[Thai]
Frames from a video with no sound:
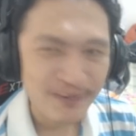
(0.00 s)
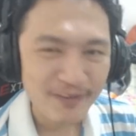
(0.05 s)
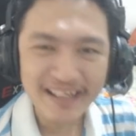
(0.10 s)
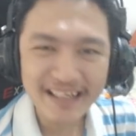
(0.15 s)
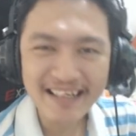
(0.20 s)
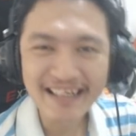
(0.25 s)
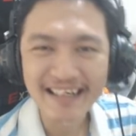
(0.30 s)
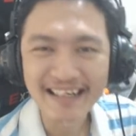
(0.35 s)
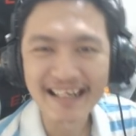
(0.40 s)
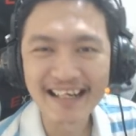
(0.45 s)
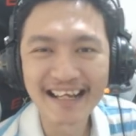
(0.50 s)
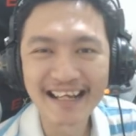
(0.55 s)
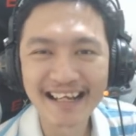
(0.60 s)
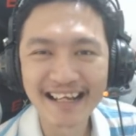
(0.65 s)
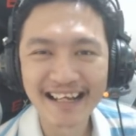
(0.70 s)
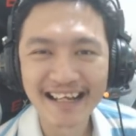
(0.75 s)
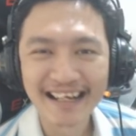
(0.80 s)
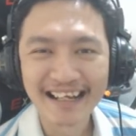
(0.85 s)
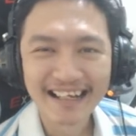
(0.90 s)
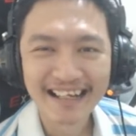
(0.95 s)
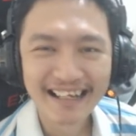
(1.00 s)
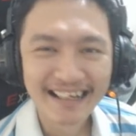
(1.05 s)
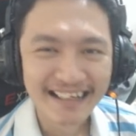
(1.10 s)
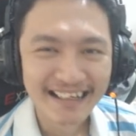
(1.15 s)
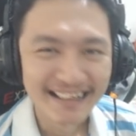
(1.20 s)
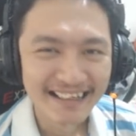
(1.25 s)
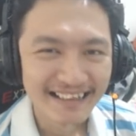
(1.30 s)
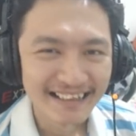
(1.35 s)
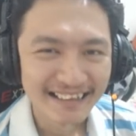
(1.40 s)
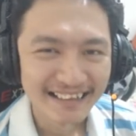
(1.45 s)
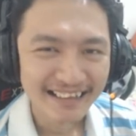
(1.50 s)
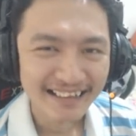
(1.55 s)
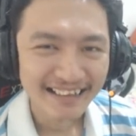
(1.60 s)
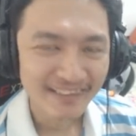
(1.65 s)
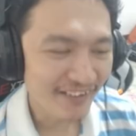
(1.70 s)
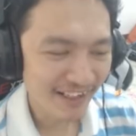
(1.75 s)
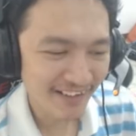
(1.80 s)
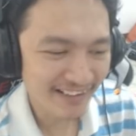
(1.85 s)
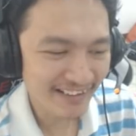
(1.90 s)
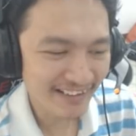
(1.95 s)
ดูดิ คือ
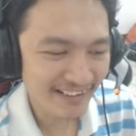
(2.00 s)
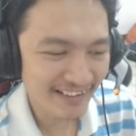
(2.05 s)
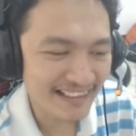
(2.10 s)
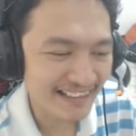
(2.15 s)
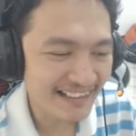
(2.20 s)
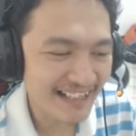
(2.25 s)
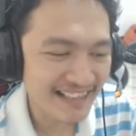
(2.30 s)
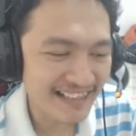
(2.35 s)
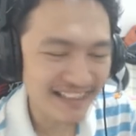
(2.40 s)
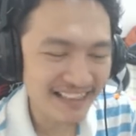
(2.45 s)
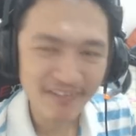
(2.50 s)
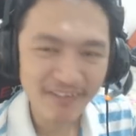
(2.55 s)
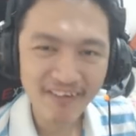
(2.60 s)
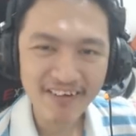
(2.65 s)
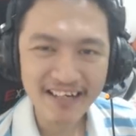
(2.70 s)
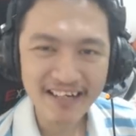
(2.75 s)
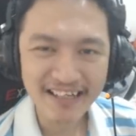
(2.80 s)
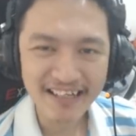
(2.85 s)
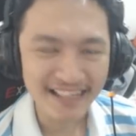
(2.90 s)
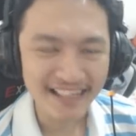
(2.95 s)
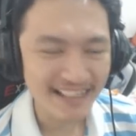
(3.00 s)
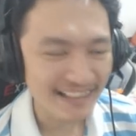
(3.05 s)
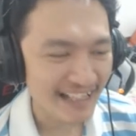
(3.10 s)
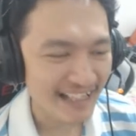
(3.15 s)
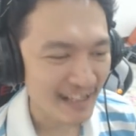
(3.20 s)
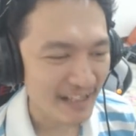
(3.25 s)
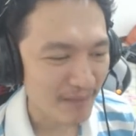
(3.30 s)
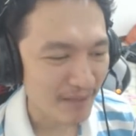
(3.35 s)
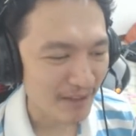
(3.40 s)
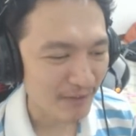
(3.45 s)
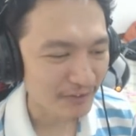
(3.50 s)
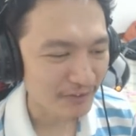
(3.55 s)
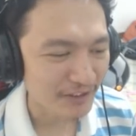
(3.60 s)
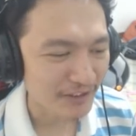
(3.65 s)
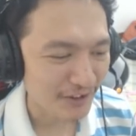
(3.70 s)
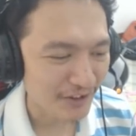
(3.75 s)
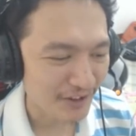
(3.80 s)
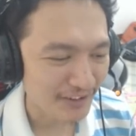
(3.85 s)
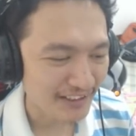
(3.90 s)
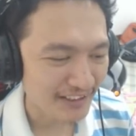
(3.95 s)
พวกเรา ก็ตื่นเต้นใช่ไหมว่าอยากจะเล่นเกมใหม่คุณ
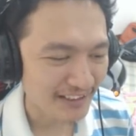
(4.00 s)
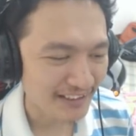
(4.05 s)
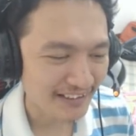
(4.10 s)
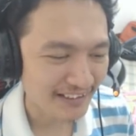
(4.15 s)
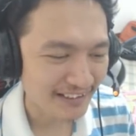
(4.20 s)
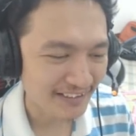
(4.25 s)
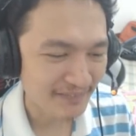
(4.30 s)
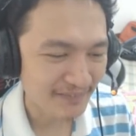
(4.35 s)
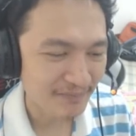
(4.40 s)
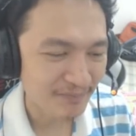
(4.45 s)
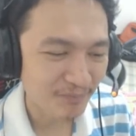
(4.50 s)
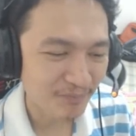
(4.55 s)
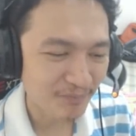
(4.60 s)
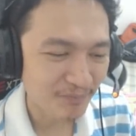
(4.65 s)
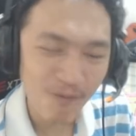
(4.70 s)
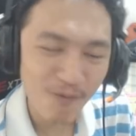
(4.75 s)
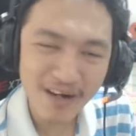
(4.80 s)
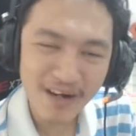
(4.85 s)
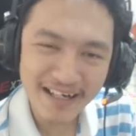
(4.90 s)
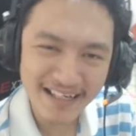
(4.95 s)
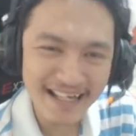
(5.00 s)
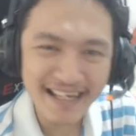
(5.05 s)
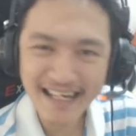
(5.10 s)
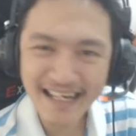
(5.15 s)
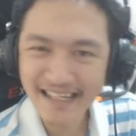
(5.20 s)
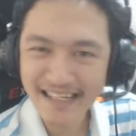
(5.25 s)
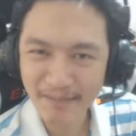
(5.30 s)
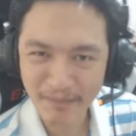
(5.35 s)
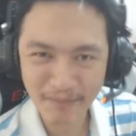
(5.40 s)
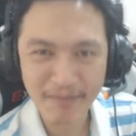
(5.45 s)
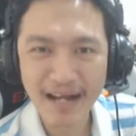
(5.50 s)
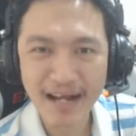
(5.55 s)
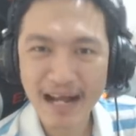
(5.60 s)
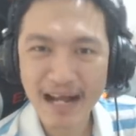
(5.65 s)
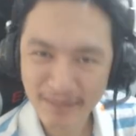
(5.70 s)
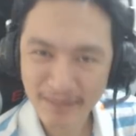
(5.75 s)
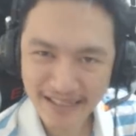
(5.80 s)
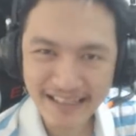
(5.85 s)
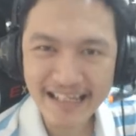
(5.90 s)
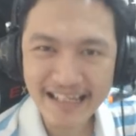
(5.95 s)
สกอตต์เพราะว่าเนี่ย น่าจะเป็น
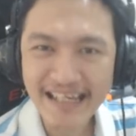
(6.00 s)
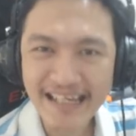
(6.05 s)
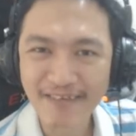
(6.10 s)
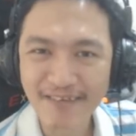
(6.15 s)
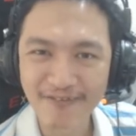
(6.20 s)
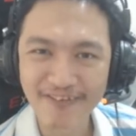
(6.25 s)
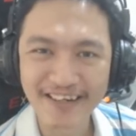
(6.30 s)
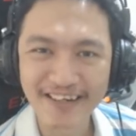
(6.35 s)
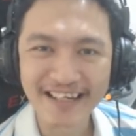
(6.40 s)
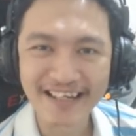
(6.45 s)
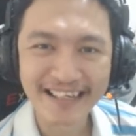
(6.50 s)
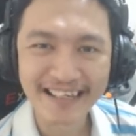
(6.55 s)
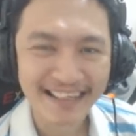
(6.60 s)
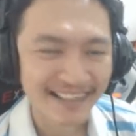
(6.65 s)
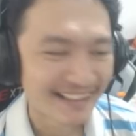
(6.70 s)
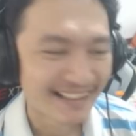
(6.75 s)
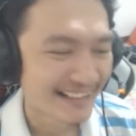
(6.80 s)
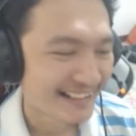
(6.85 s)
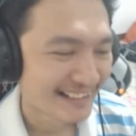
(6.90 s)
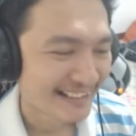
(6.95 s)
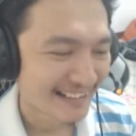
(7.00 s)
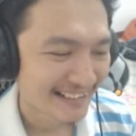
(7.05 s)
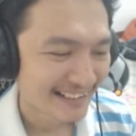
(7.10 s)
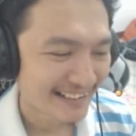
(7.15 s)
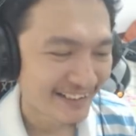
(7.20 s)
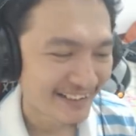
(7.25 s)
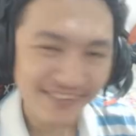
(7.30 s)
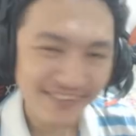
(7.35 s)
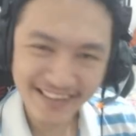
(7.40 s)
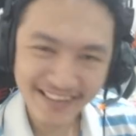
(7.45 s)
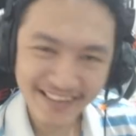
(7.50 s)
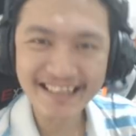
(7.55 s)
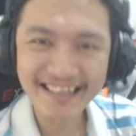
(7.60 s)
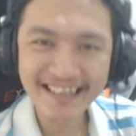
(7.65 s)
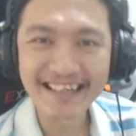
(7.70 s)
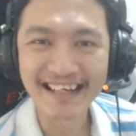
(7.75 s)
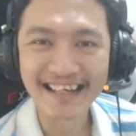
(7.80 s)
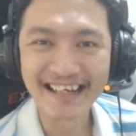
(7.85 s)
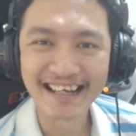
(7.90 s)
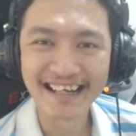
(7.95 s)
ภาพในเกมเว้ยดูดิ
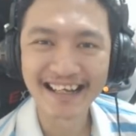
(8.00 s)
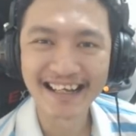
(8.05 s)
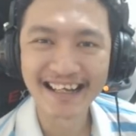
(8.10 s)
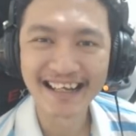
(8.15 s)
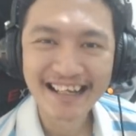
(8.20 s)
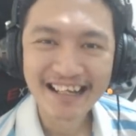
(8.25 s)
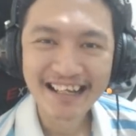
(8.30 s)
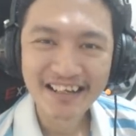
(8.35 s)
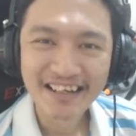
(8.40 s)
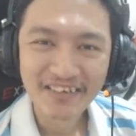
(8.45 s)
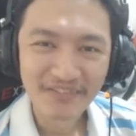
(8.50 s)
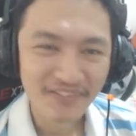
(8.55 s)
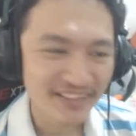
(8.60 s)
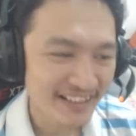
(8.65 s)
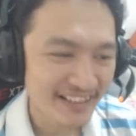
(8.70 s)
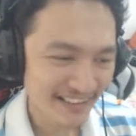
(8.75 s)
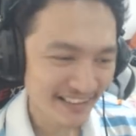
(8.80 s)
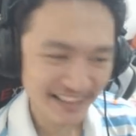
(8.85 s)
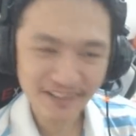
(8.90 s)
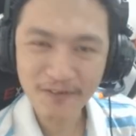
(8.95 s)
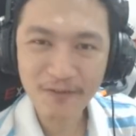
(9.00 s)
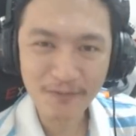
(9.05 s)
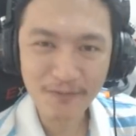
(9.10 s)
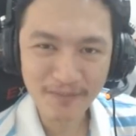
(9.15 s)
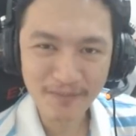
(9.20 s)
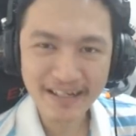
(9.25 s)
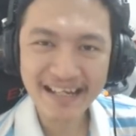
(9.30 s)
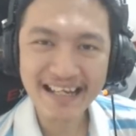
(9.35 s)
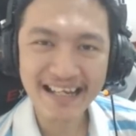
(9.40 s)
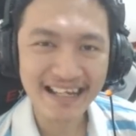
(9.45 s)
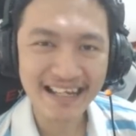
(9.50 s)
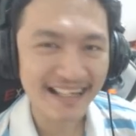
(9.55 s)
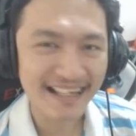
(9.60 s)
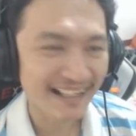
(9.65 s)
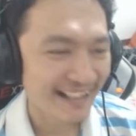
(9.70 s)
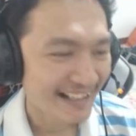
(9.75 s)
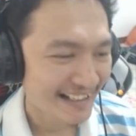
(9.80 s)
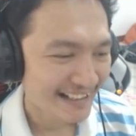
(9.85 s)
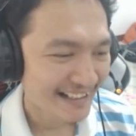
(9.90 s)
มันจะสนุกไหมเนี่ย